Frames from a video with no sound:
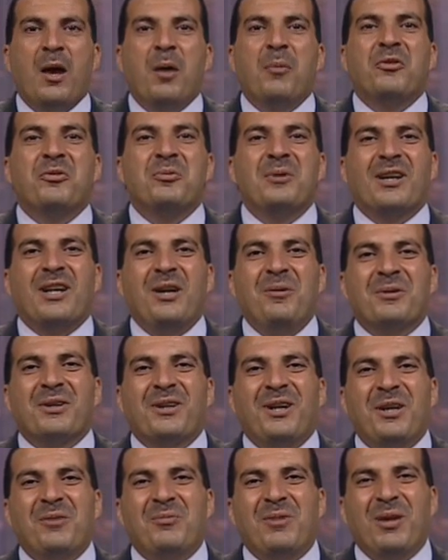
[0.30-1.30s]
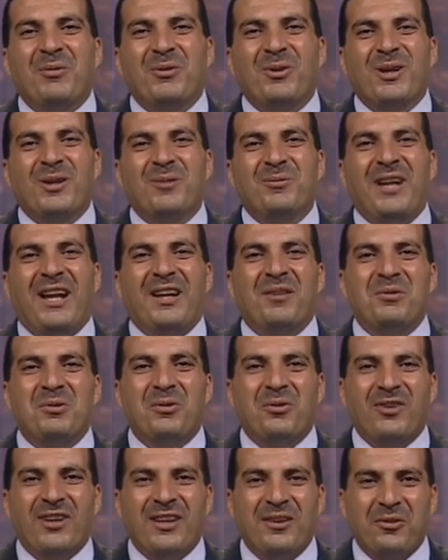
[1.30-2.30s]
بسم الله الرحمن الرحيم الحمد لله رب العالمين
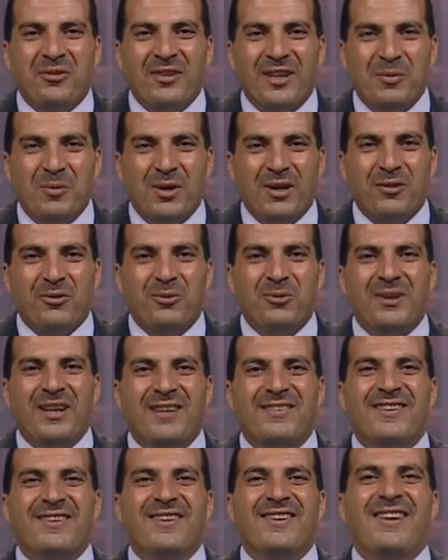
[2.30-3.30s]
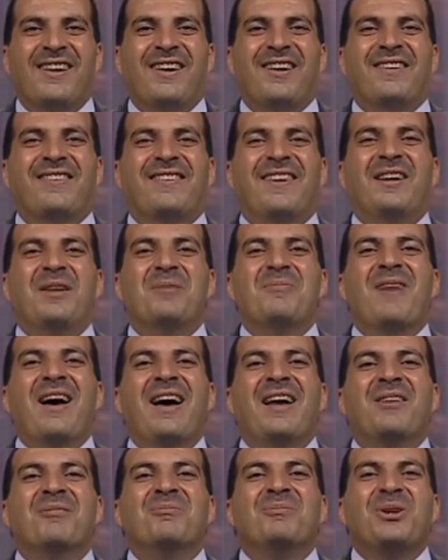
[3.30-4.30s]
والصلاه والسلام على رسول الله صلى الله عليه وسلم
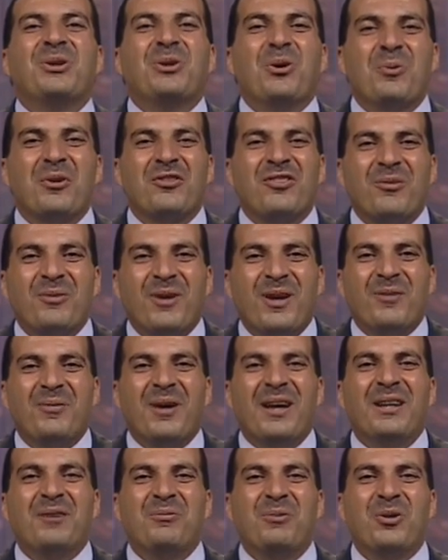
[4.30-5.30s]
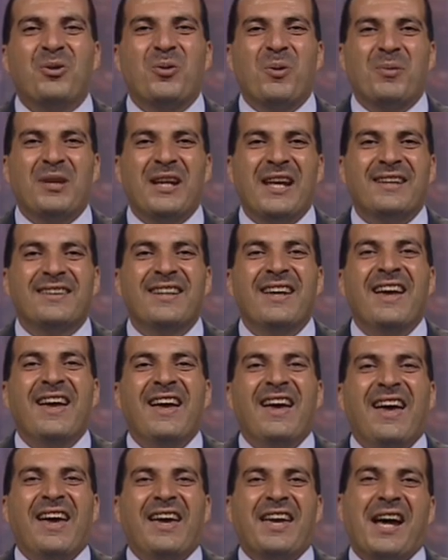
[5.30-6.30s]
اهلا بيكم يا شباب اهلا بيكم يا بنات
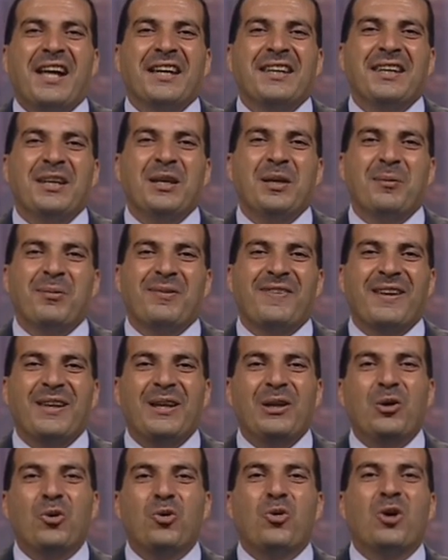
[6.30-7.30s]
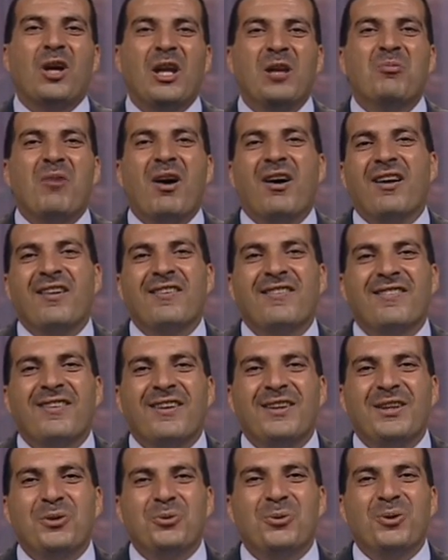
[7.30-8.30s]
يعني بسجل لكم كلمه خاصه
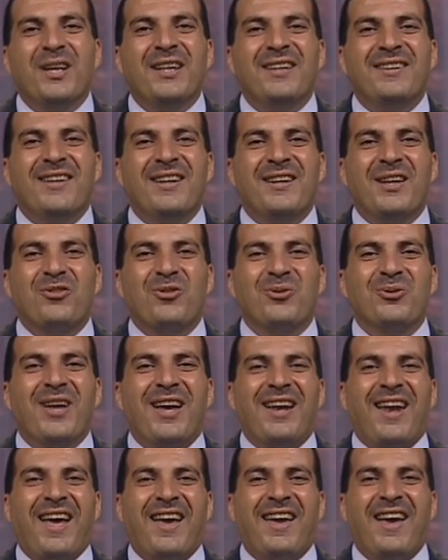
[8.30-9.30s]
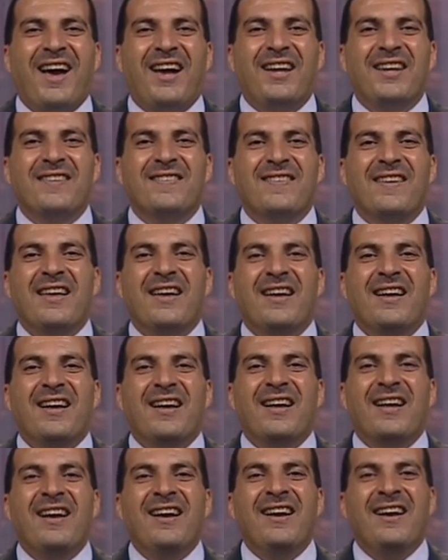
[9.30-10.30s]
ليكم جدا يا صناع الحياه
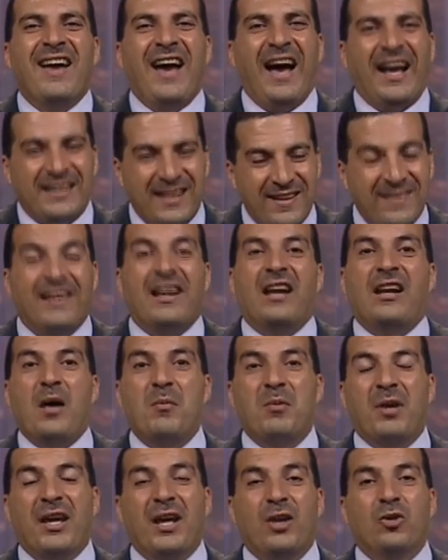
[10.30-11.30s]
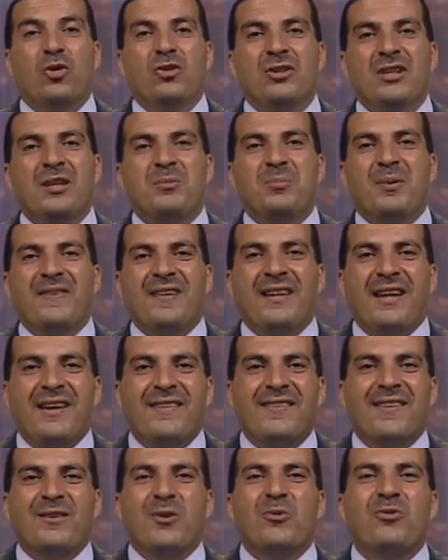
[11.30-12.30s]
عايزها هتنزل على عمرو خير دوت نت بس انا
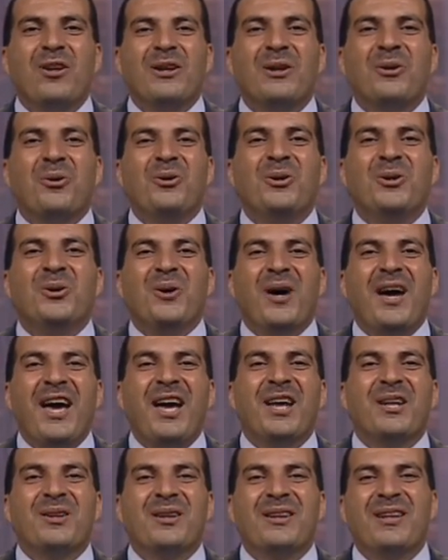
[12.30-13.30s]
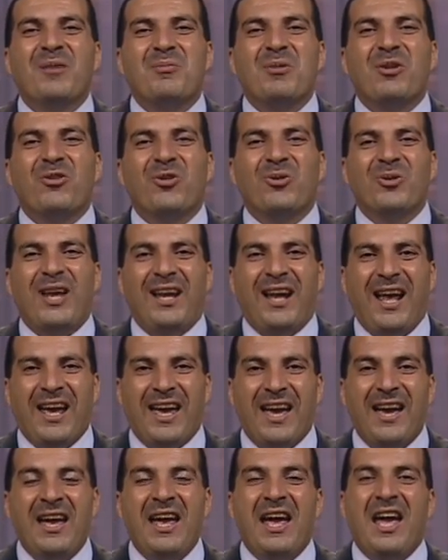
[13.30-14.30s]
عايزها توصل لكل واحد من صناع
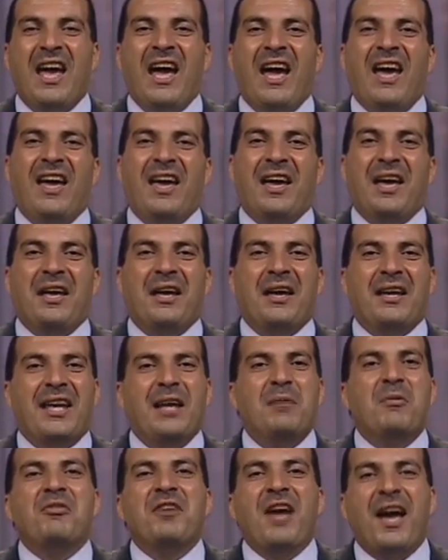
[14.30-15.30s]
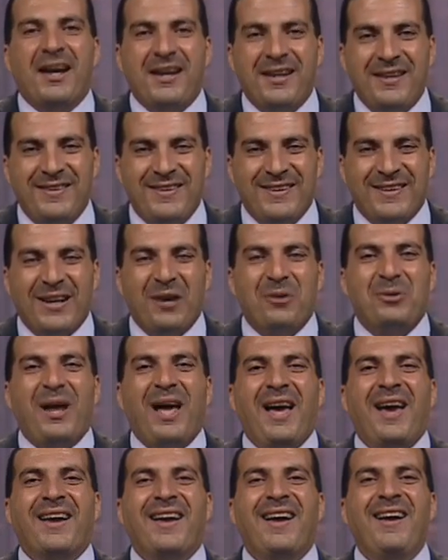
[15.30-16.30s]
الحياه آه كلمه فيها حاجات كتير اول
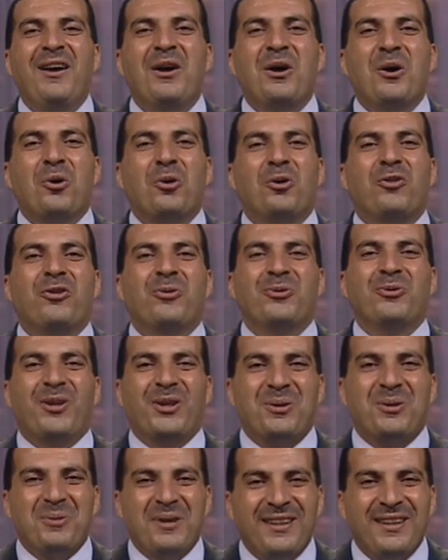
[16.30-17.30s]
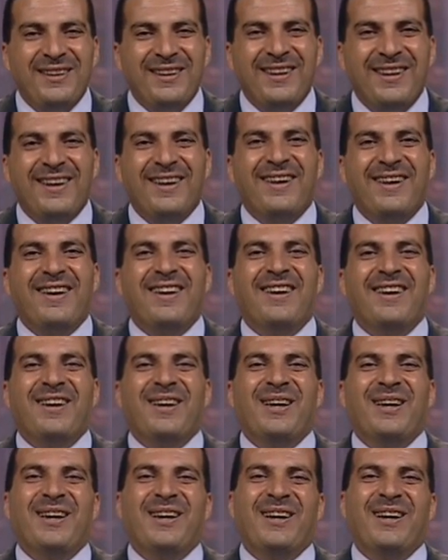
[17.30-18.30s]
حاجه كل سنه وانتم طيبين
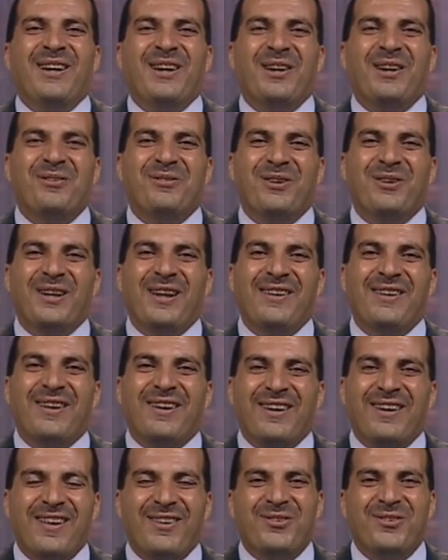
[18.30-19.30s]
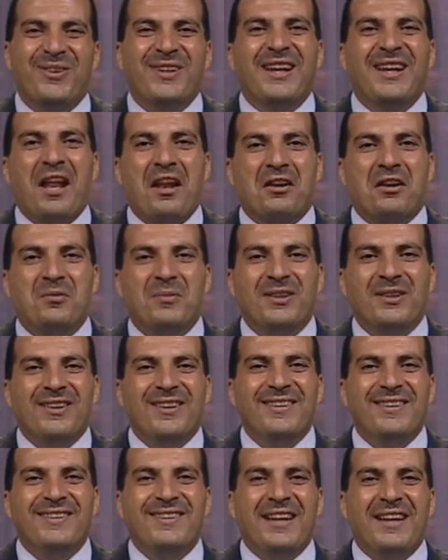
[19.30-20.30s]
آه خلاص فاضل على
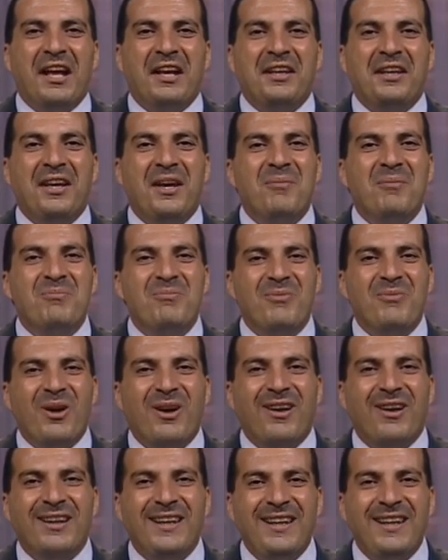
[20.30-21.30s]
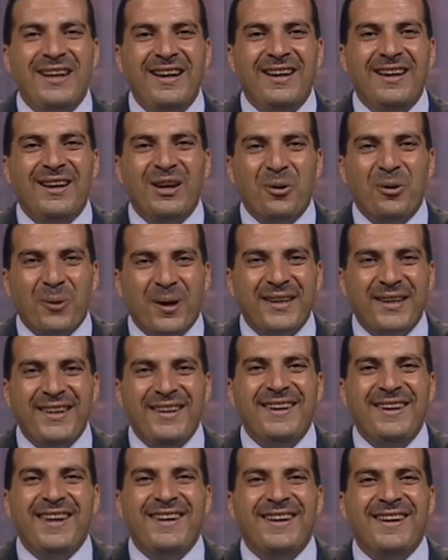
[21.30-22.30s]
رمضان ايام قليله
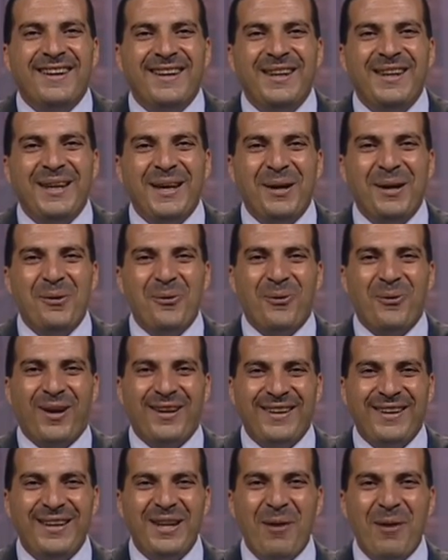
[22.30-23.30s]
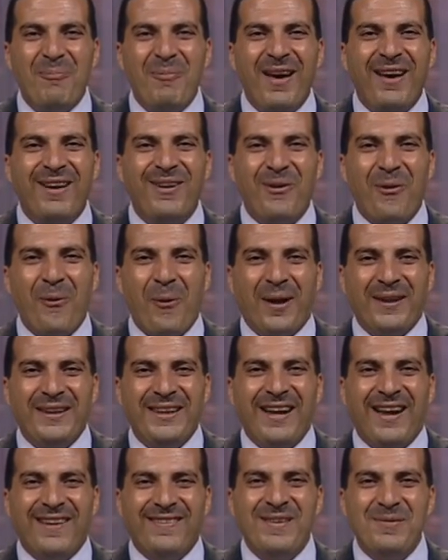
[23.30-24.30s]
واخدين كده نيه واخدين همه
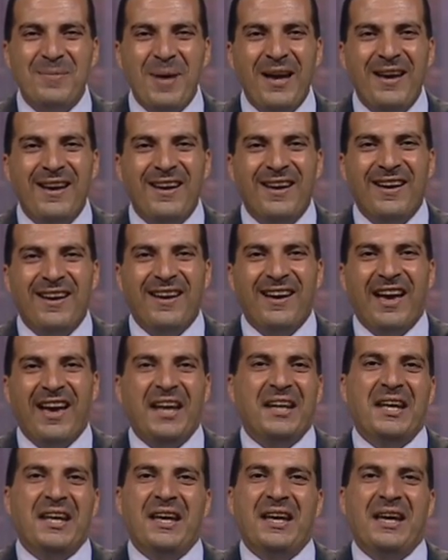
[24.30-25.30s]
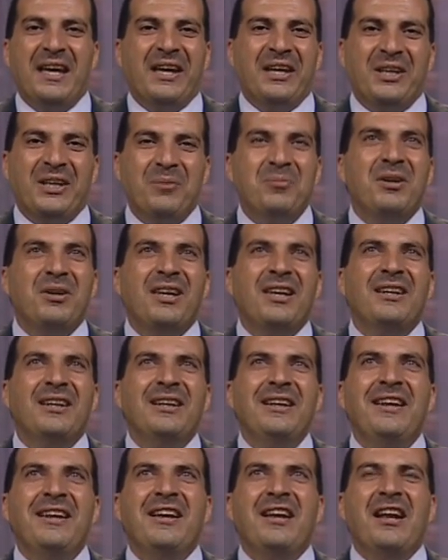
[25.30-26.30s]
واخدين عزيمه انا يمكن